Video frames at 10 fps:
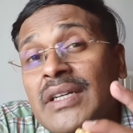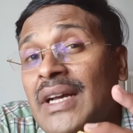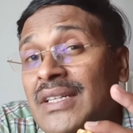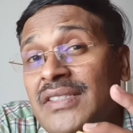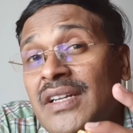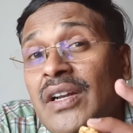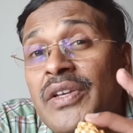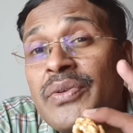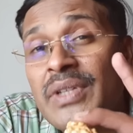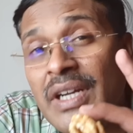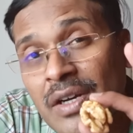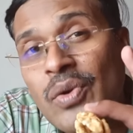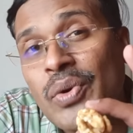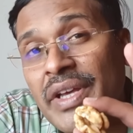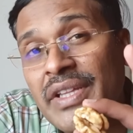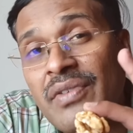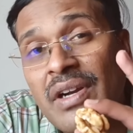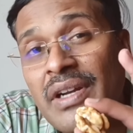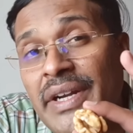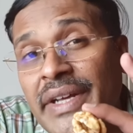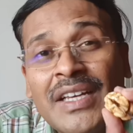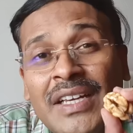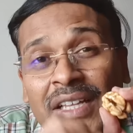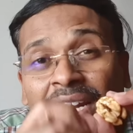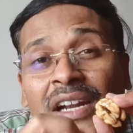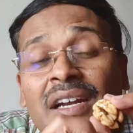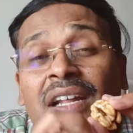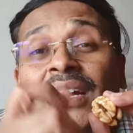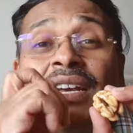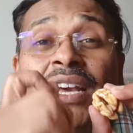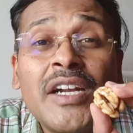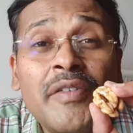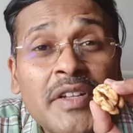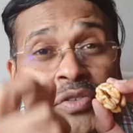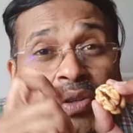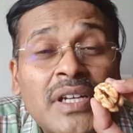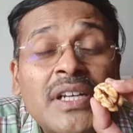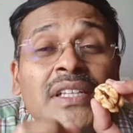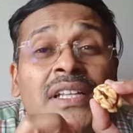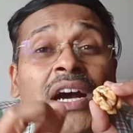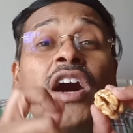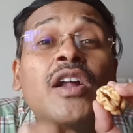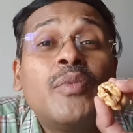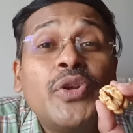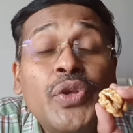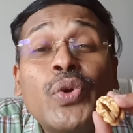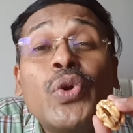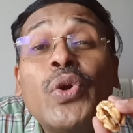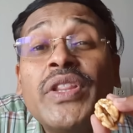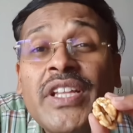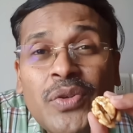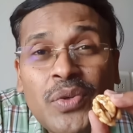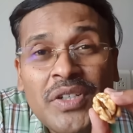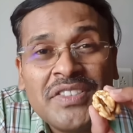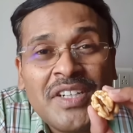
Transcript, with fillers: கேன்சர்களையும் தடுக்கக்கூடியது வால்நட்டு எதனாலனா நான் ஏற்கனவே சொன்ன இந்த ஹார்மோன் யூரோலித்தின் ஒன்று